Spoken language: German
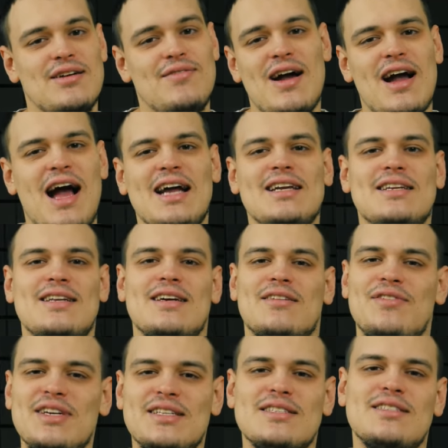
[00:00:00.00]
war eine
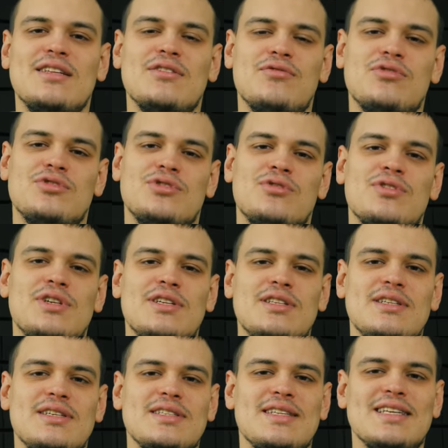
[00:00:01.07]
der wichtigsten
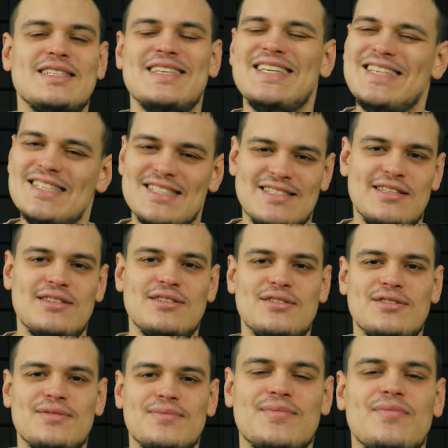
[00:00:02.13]
Funktionen des
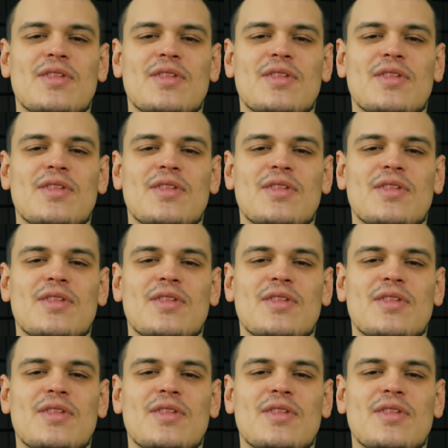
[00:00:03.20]
Dienstes.